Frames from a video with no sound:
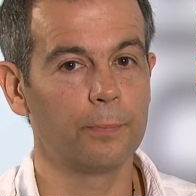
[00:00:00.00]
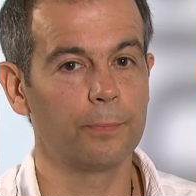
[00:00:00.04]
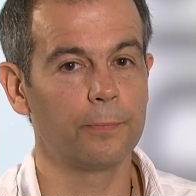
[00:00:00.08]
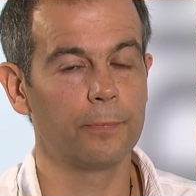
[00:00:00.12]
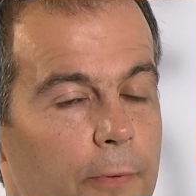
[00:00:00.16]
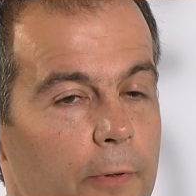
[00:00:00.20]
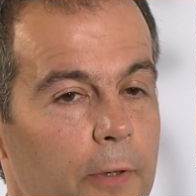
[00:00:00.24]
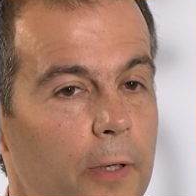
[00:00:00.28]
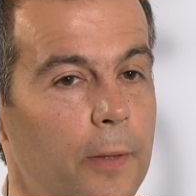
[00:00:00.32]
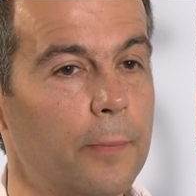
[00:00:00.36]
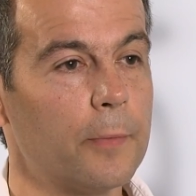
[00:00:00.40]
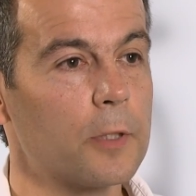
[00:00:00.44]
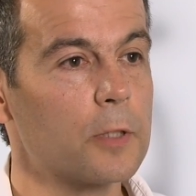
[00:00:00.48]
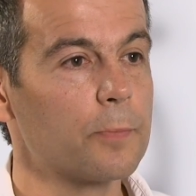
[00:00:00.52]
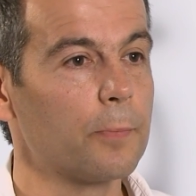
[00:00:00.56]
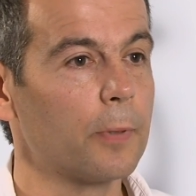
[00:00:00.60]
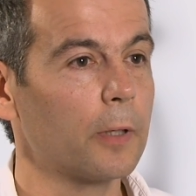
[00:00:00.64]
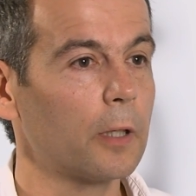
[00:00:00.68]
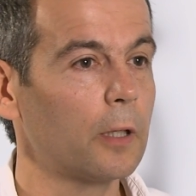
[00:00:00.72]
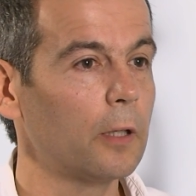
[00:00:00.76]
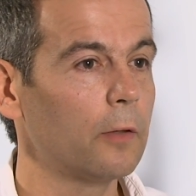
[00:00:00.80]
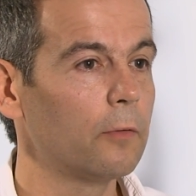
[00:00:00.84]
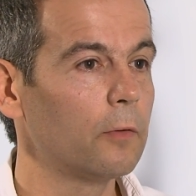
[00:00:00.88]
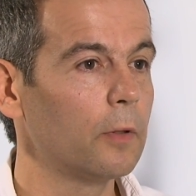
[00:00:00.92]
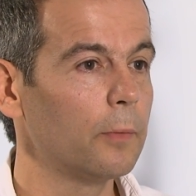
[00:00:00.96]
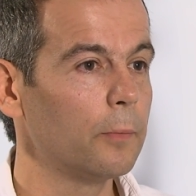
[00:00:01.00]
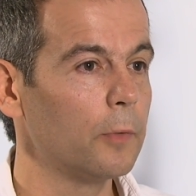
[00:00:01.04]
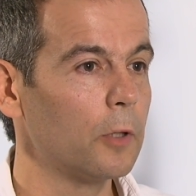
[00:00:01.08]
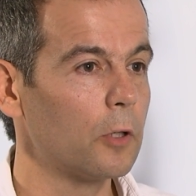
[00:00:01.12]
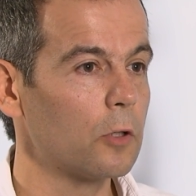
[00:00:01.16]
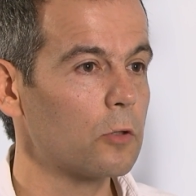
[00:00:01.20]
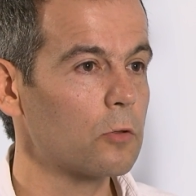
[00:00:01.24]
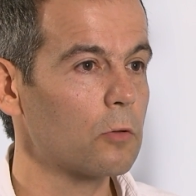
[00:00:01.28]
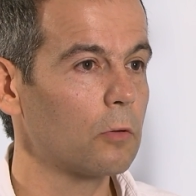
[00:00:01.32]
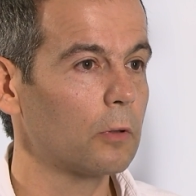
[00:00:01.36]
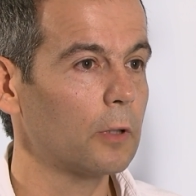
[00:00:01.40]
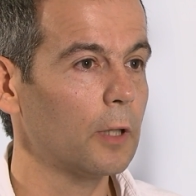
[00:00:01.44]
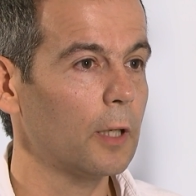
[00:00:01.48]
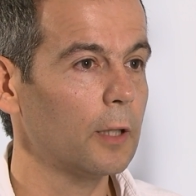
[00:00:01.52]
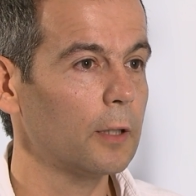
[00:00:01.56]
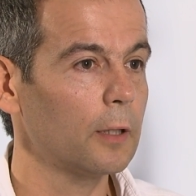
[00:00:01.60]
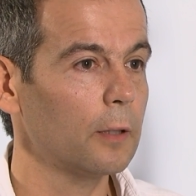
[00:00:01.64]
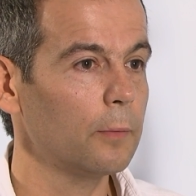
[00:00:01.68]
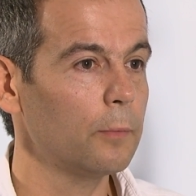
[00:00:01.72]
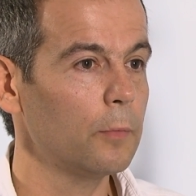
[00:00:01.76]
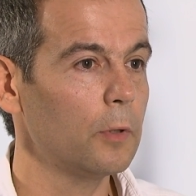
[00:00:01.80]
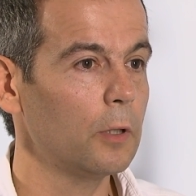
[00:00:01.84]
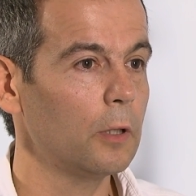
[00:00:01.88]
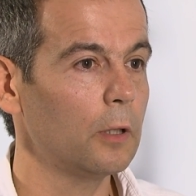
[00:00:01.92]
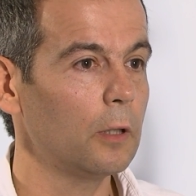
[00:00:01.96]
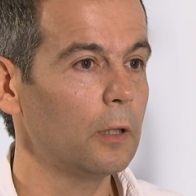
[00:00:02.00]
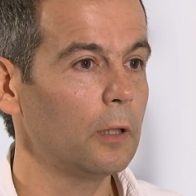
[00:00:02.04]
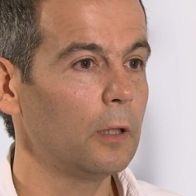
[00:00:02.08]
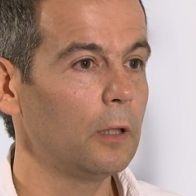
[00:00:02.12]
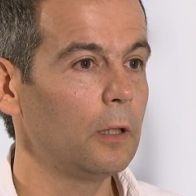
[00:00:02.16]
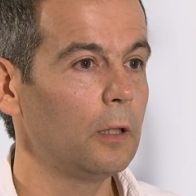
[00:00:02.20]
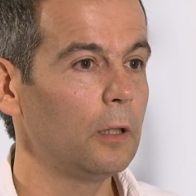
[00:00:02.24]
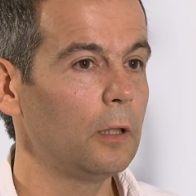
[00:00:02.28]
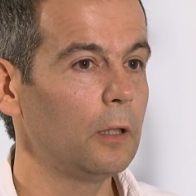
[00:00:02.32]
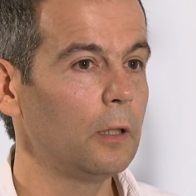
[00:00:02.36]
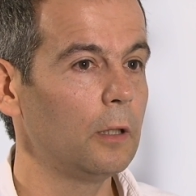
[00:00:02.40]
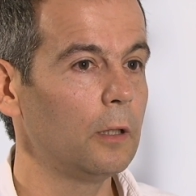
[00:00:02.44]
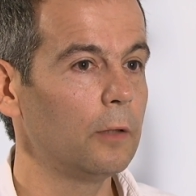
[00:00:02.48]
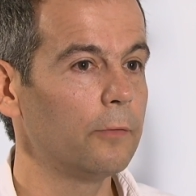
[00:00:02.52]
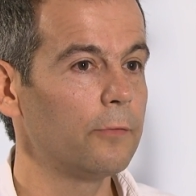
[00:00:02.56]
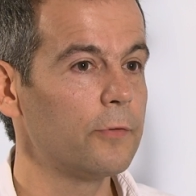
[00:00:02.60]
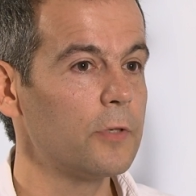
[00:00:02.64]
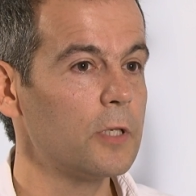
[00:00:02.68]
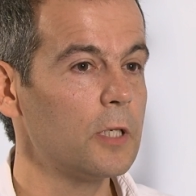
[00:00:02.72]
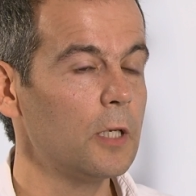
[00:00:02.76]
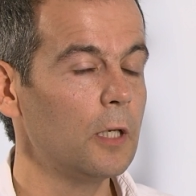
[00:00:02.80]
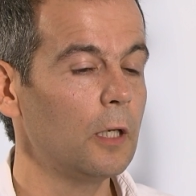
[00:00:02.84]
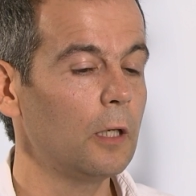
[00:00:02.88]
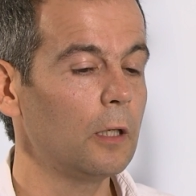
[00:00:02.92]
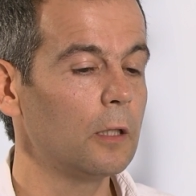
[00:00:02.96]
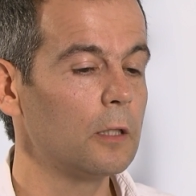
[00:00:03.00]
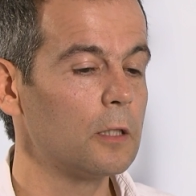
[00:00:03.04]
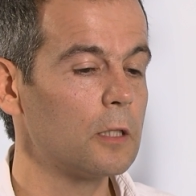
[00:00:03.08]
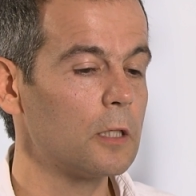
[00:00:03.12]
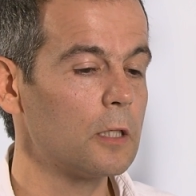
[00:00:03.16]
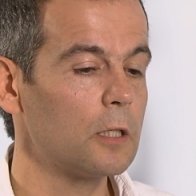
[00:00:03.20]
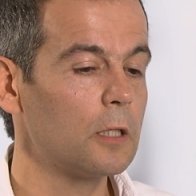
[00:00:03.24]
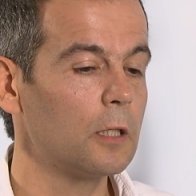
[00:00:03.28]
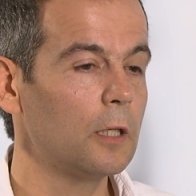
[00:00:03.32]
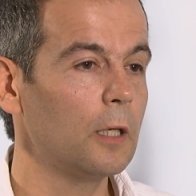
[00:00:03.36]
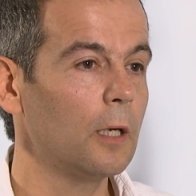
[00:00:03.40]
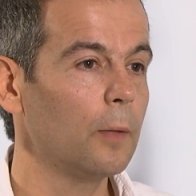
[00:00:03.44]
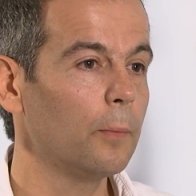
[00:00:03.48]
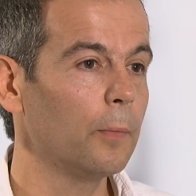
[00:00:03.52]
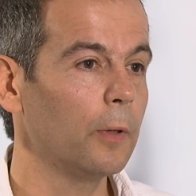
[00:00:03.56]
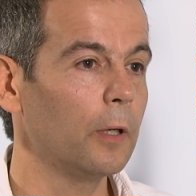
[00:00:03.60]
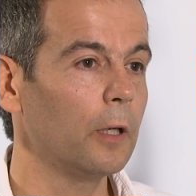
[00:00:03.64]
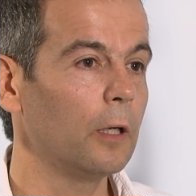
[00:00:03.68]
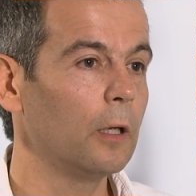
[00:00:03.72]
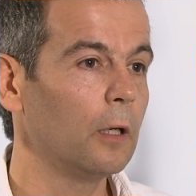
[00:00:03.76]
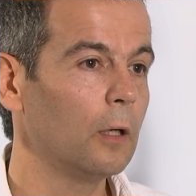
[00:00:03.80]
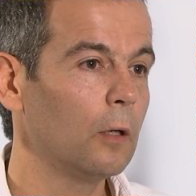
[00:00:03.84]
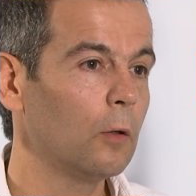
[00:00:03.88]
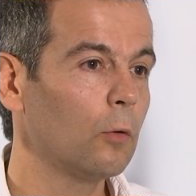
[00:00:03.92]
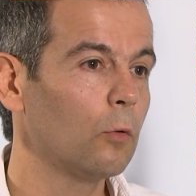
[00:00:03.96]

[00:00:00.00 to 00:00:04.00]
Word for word: своими спортивными результатами и всей системой